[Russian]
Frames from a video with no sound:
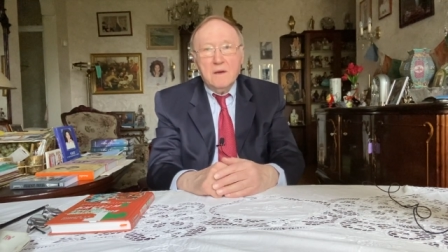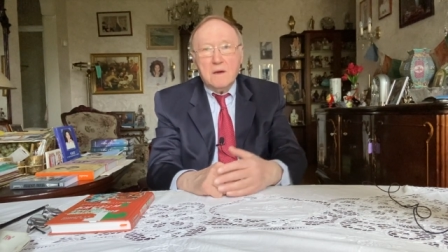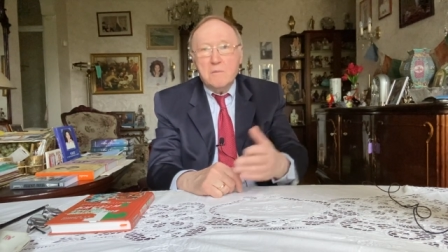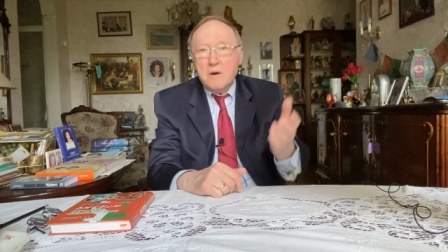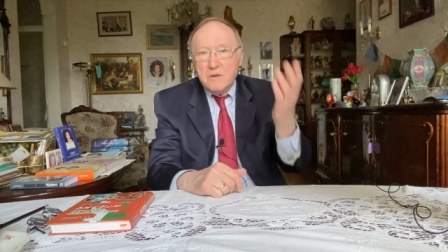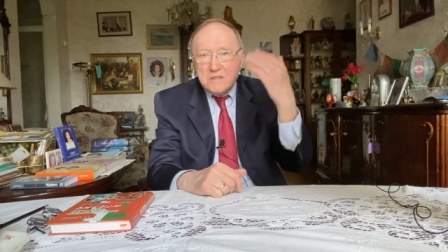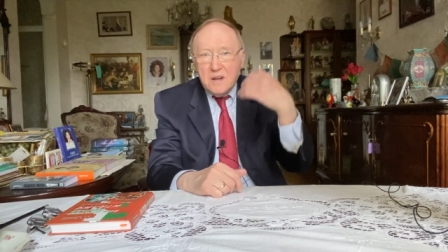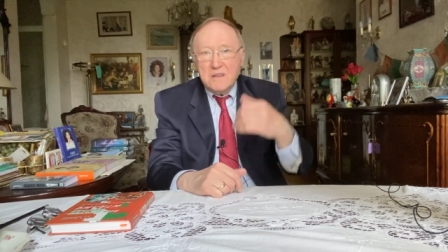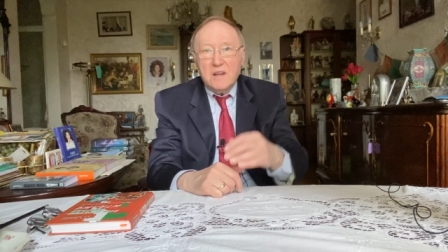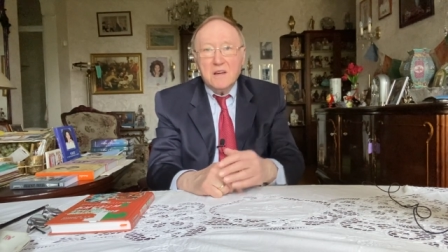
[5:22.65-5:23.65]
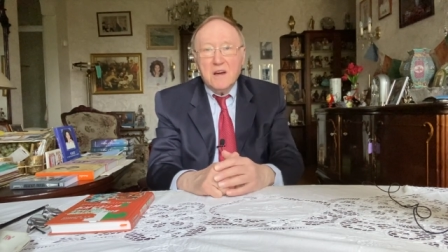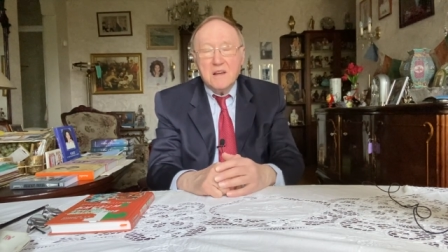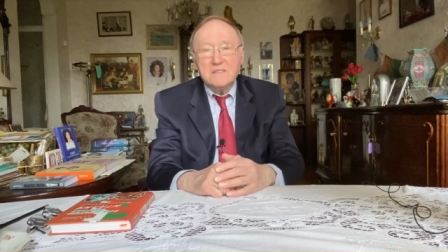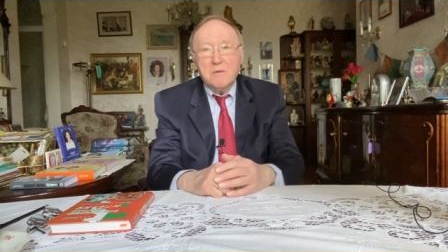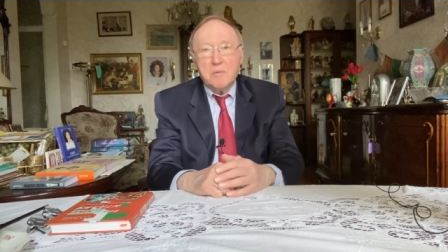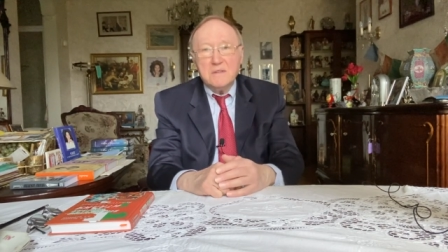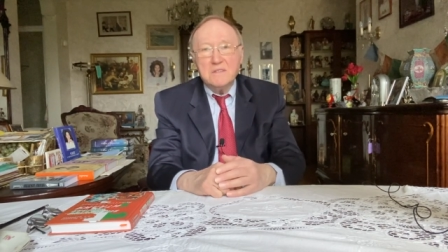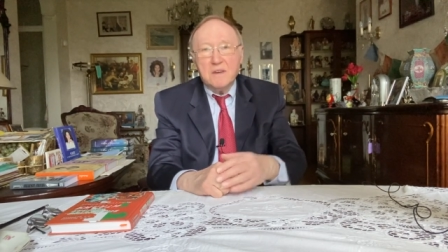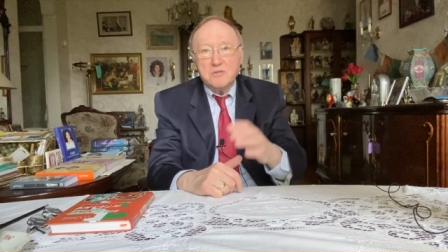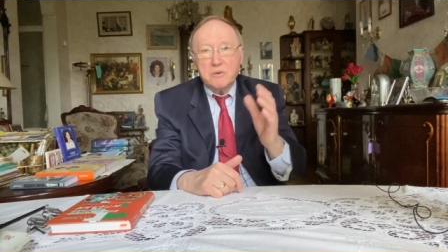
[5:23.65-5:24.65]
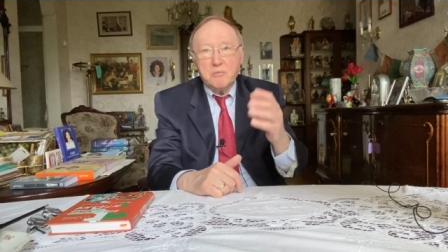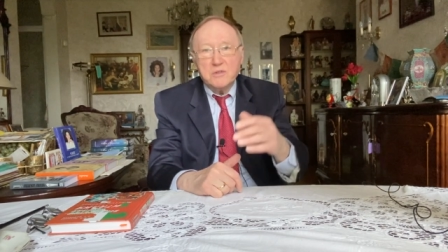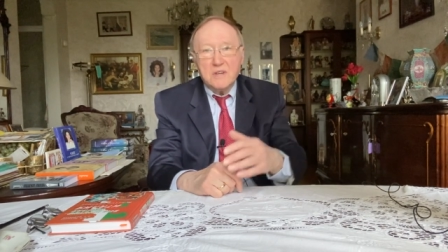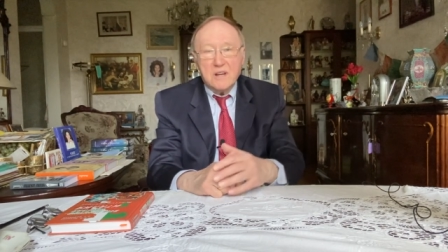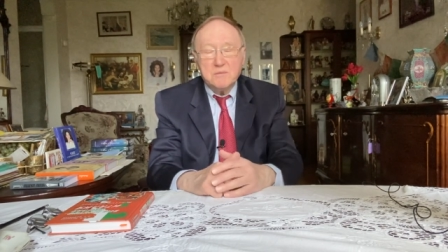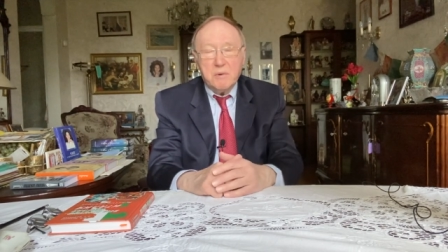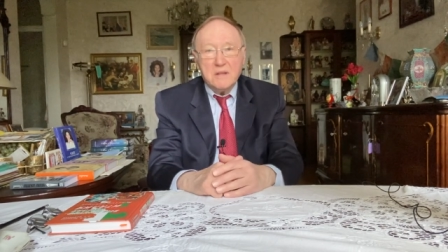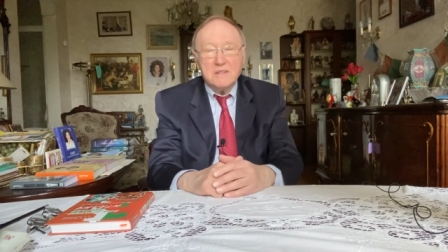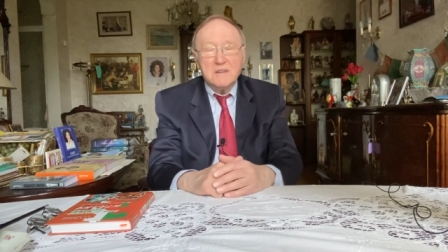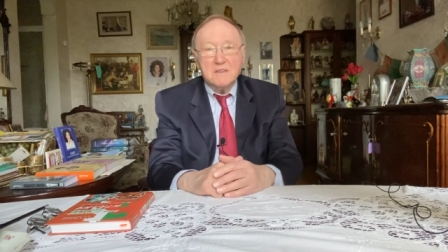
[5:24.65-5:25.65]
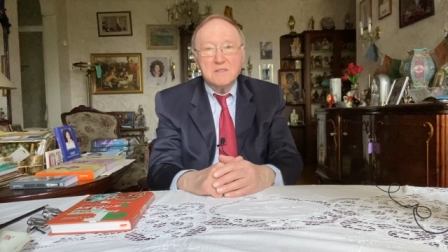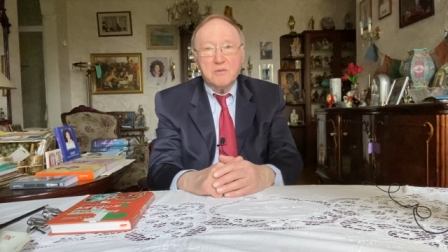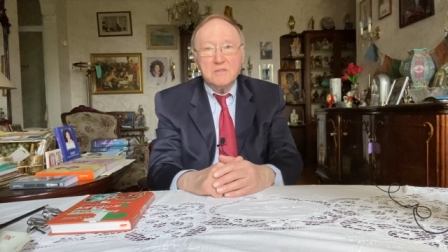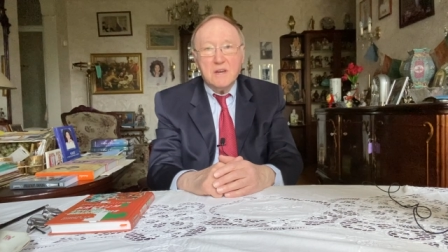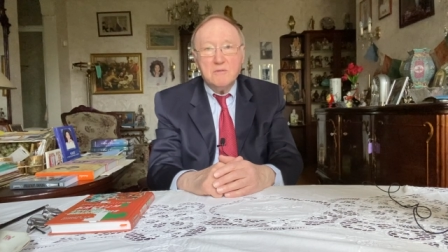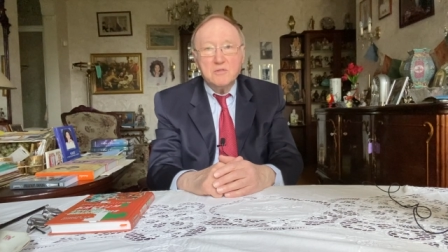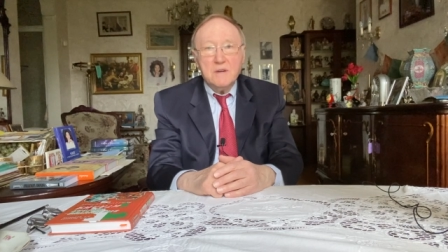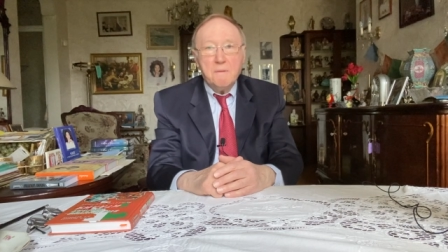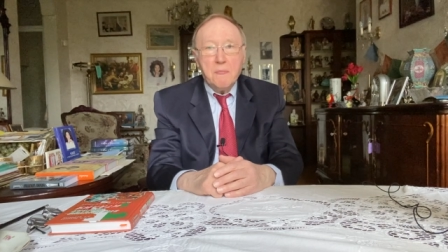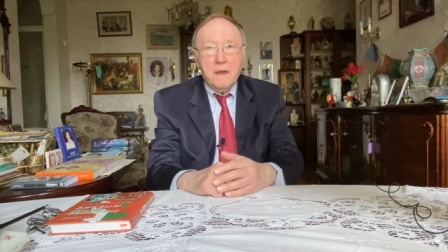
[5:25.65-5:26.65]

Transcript: И мы его встретили гораздо позднее, уже после распада Советского Союза.